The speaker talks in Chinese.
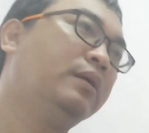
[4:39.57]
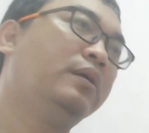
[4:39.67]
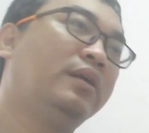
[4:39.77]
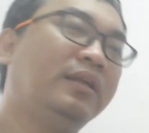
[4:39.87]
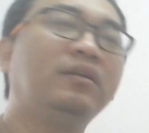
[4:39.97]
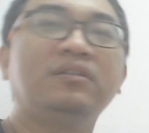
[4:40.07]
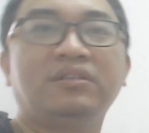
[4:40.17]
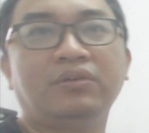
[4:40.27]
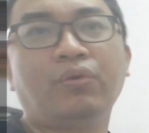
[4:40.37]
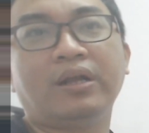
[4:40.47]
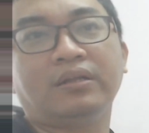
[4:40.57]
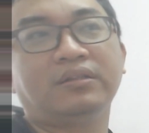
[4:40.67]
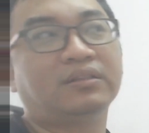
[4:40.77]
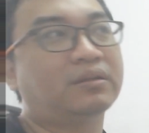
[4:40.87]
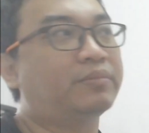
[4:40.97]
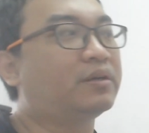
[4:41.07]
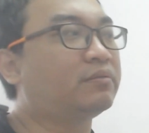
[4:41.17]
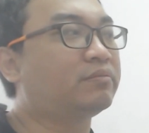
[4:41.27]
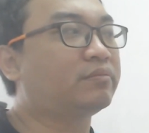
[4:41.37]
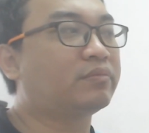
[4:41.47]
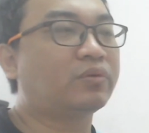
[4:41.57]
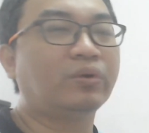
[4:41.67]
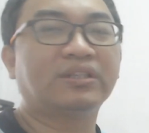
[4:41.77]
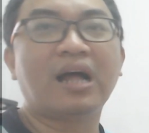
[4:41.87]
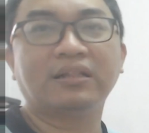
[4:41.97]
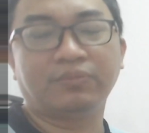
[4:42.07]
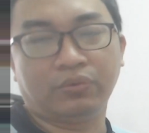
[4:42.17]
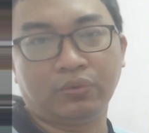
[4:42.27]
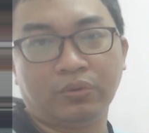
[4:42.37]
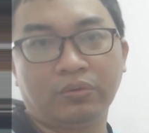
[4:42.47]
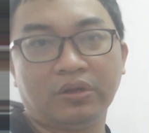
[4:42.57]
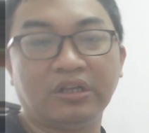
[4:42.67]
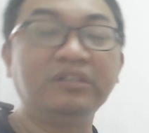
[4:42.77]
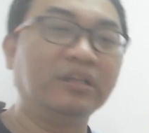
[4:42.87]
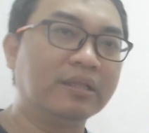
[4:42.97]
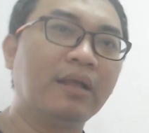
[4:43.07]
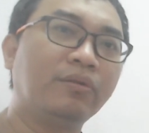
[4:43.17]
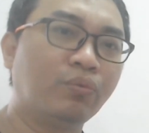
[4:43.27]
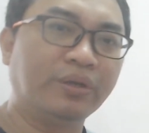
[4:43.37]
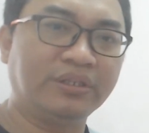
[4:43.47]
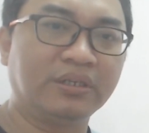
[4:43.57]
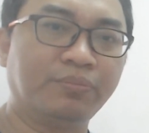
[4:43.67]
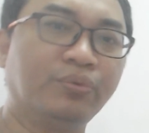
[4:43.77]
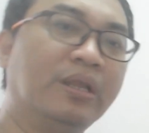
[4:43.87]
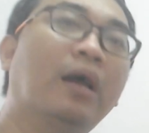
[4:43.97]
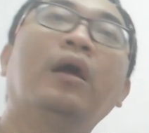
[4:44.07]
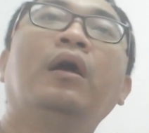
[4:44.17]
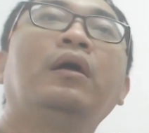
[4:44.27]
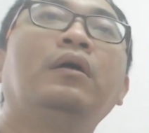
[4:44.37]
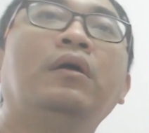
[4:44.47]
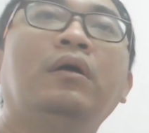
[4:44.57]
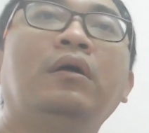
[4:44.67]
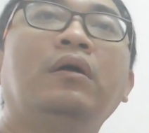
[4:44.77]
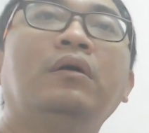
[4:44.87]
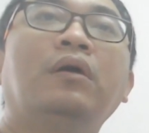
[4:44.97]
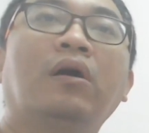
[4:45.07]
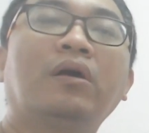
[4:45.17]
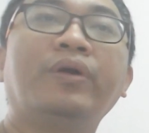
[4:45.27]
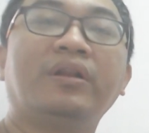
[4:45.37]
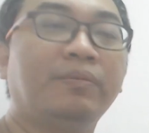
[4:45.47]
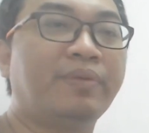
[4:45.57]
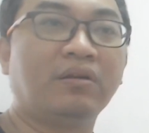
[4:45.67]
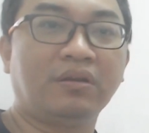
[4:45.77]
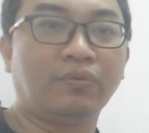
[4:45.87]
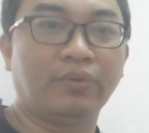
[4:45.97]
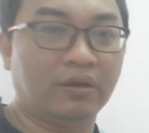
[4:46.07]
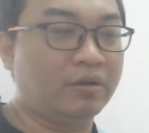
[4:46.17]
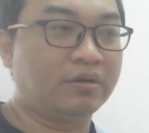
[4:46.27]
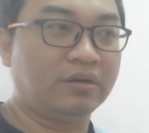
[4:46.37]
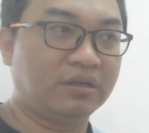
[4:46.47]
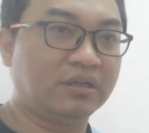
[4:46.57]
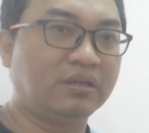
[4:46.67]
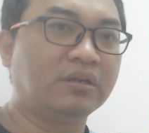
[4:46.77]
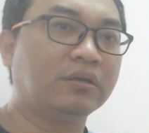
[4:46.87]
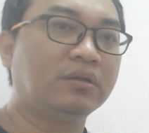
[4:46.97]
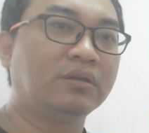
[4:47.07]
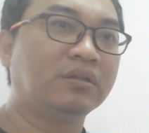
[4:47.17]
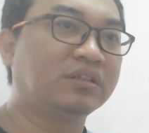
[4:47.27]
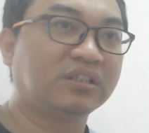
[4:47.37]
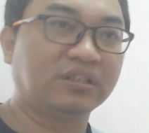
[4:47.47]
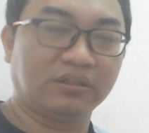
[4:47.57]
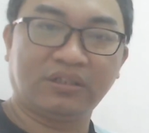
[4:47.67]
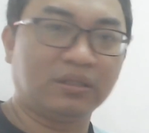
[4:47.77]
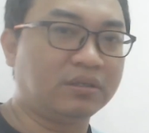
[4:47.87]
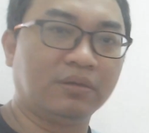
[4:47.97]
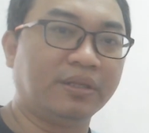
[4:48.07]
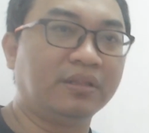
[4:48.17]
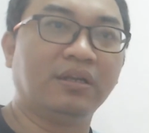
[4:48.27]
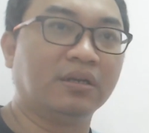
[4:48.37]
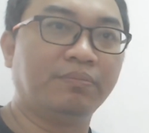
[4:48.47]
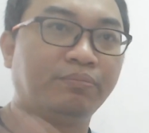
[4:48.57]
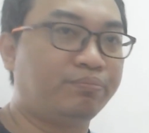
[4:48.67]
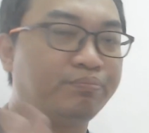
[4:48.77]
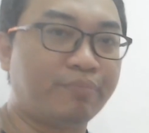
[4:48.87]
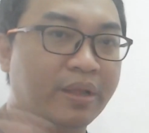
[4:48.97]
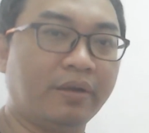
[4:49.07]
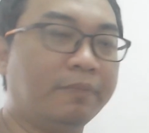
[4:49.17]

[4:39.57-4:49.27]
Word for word: 哎，奇怪，怎么会差这么多？很简单，位阶的不一样。好，各位，你不要认为哦，人呢是生而平等的，没有，